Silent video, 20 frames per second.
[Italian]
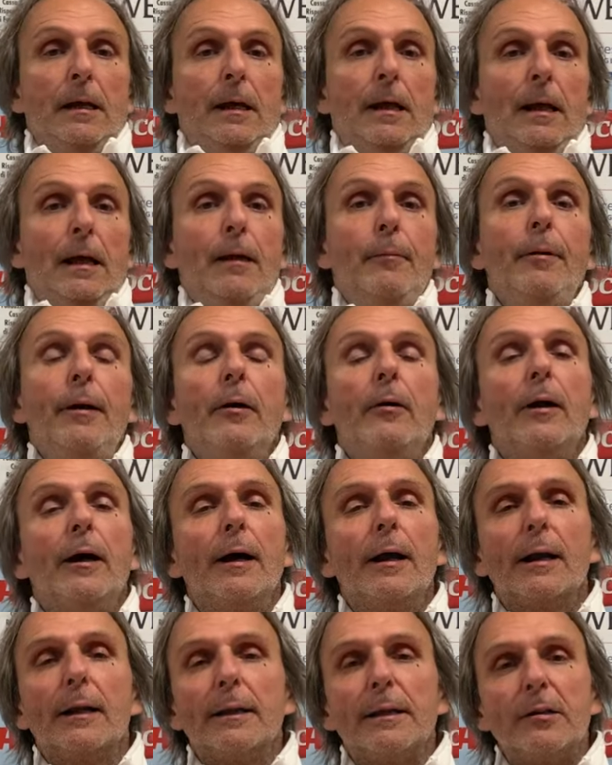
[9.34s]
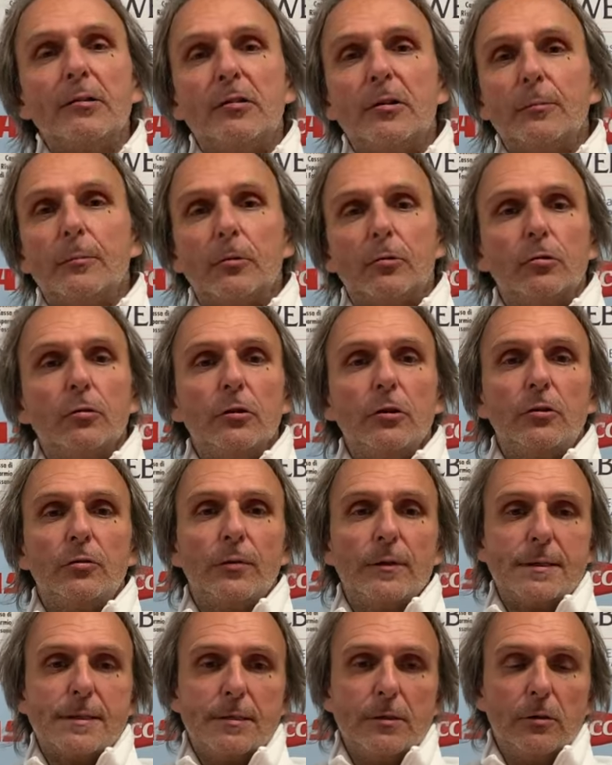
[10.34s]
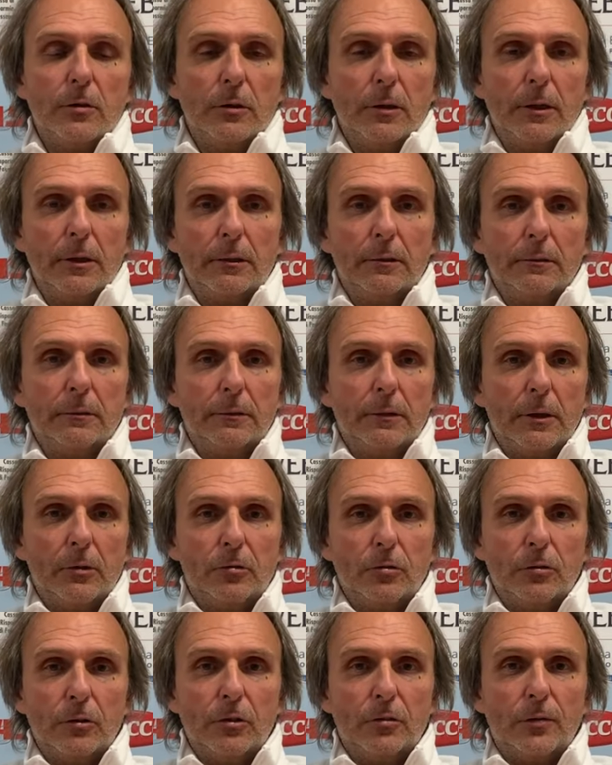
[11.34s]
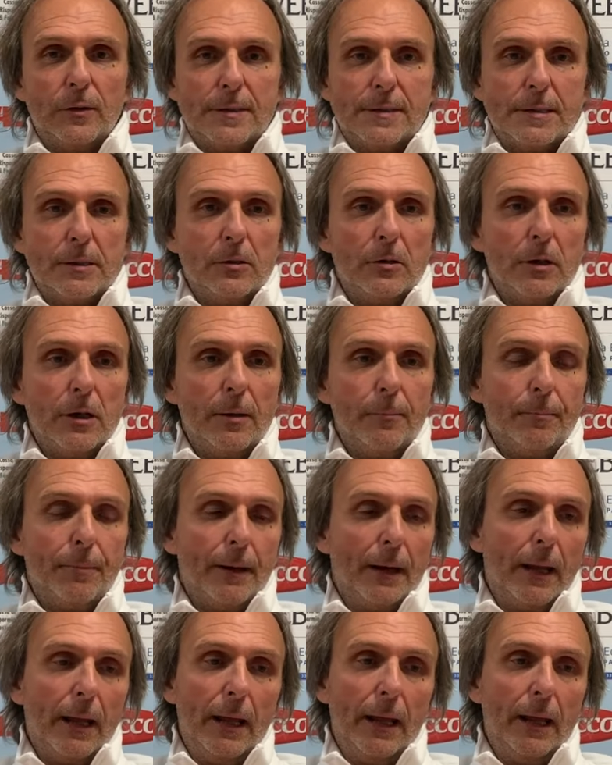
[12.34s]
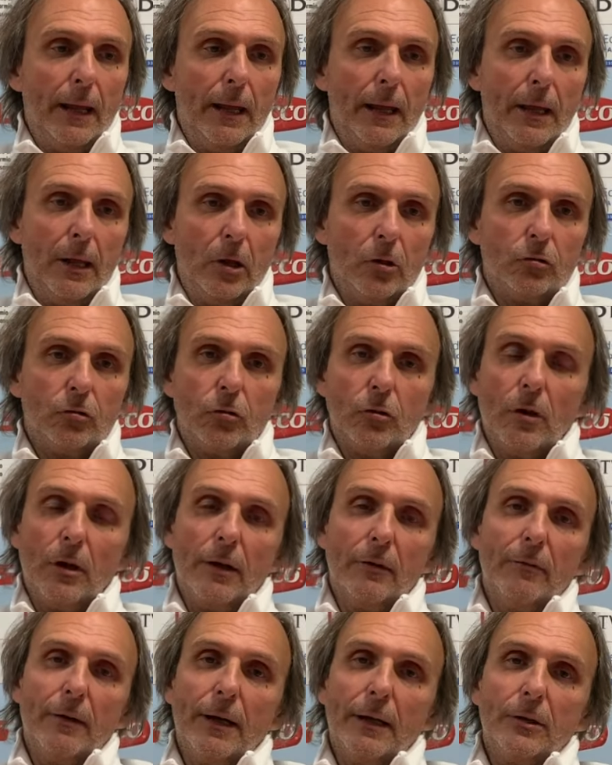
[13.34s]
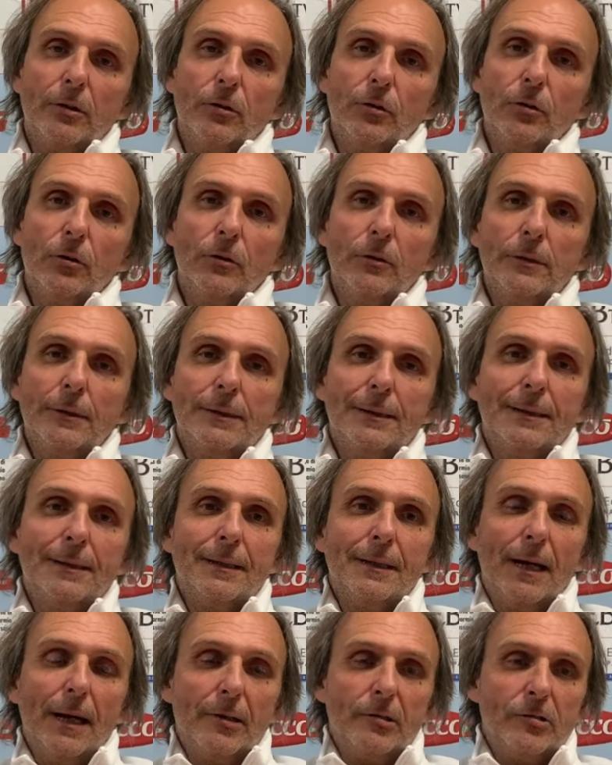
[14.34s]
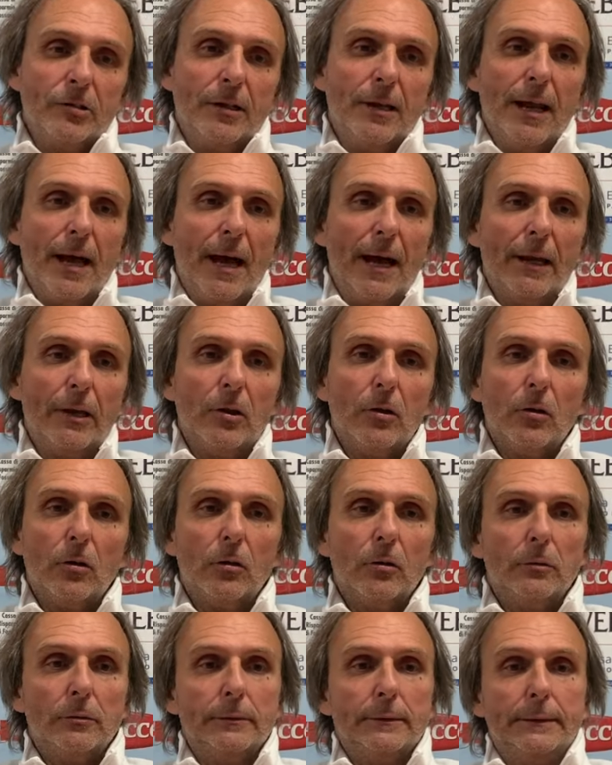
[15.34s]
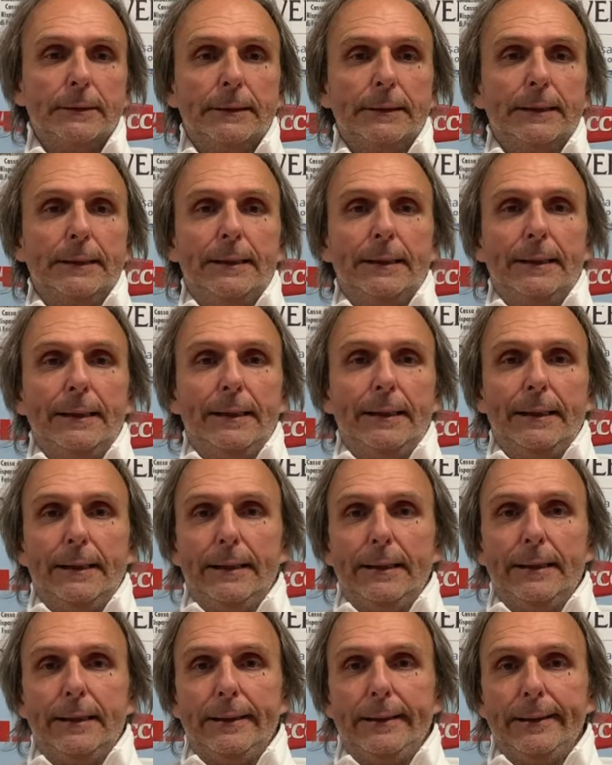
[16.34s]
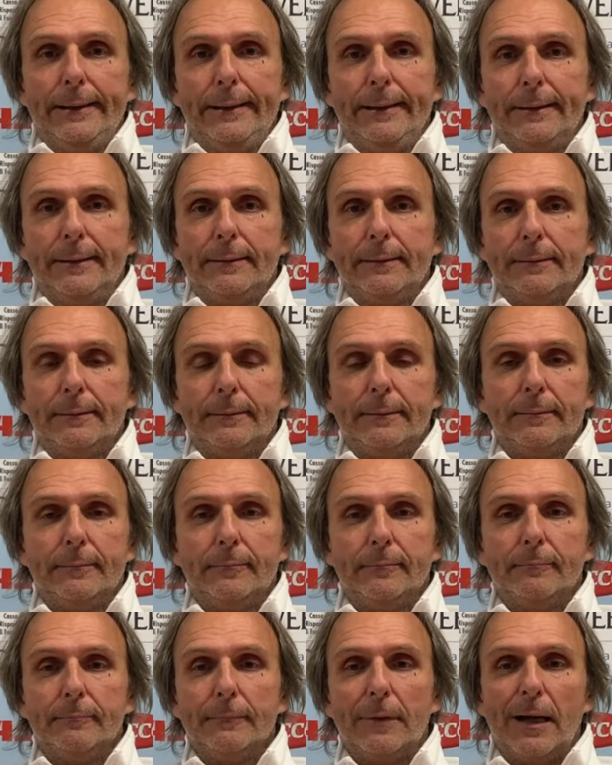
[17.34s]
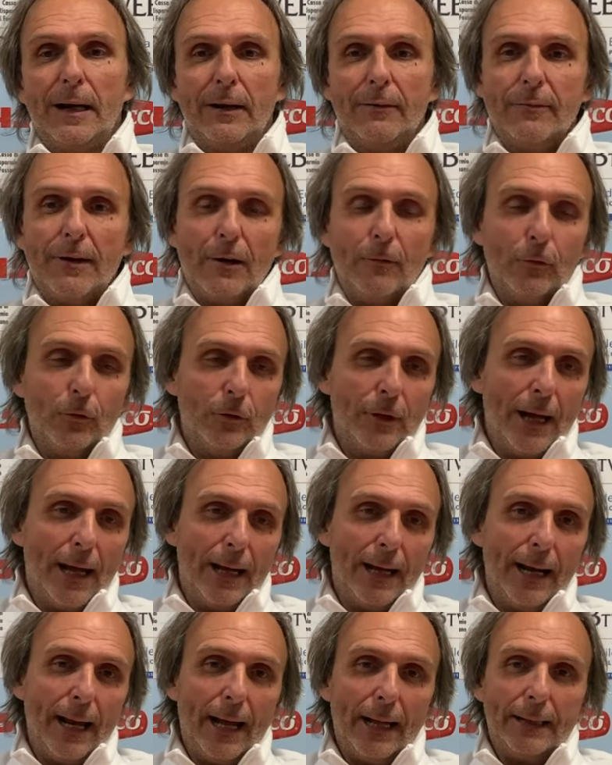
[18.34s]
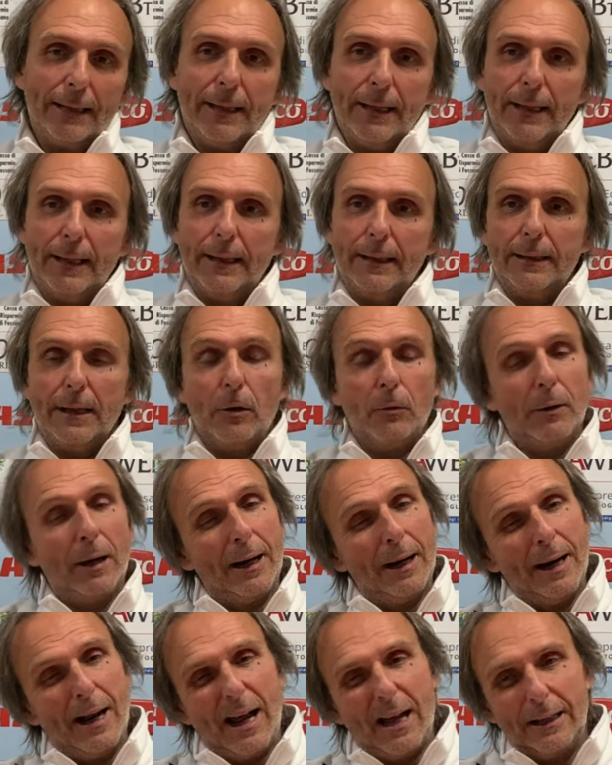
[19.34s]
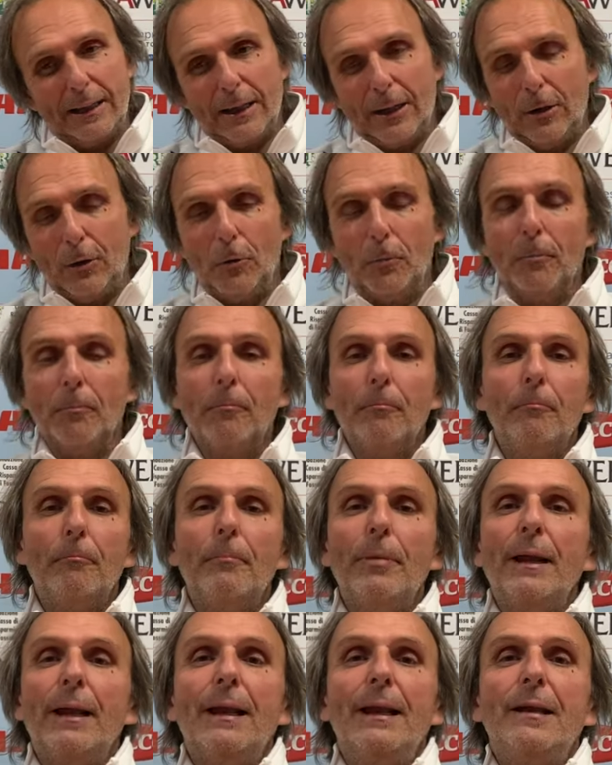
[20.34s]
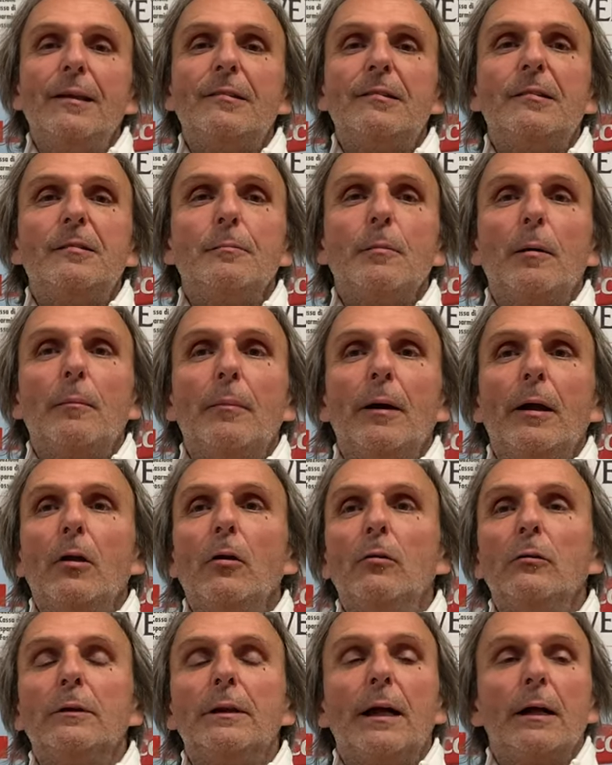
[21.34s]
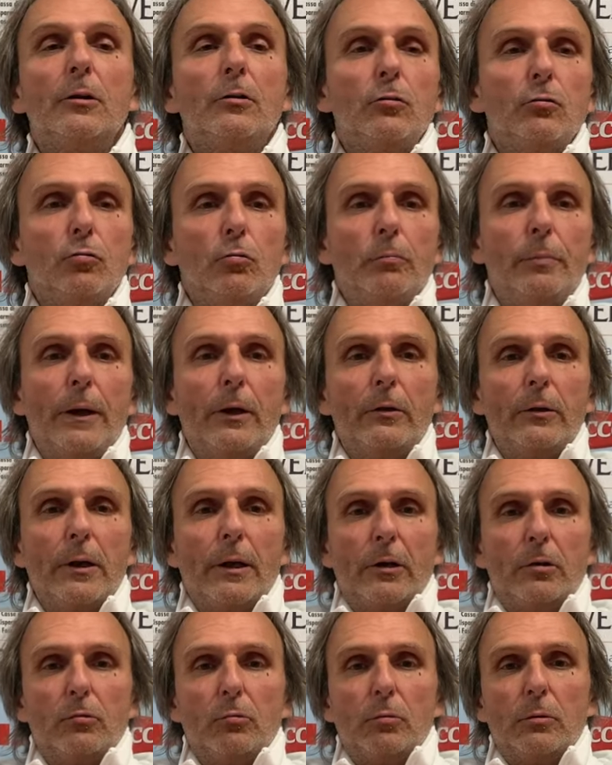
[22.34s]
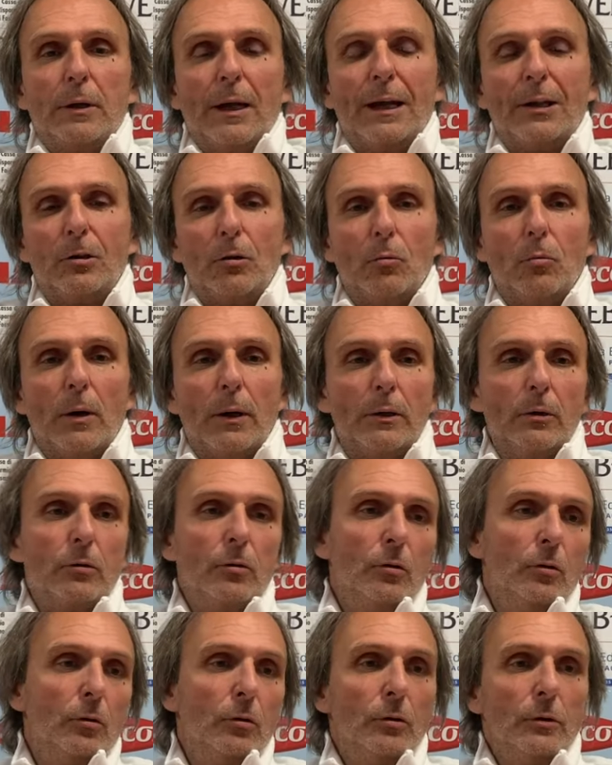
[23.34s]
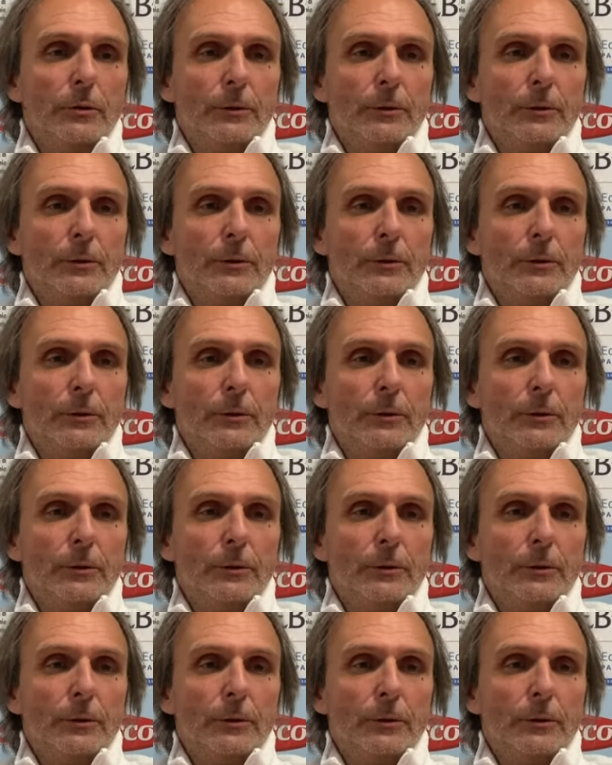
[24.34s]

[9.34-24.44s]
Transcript: Eh beh, è una grandissima soddisfazione, una soddisfazione perché sono arrivato a gennaio, eh, arrivavo da, annate, da un'annata non bellissima, ma non tanto sul piano del risultato quanto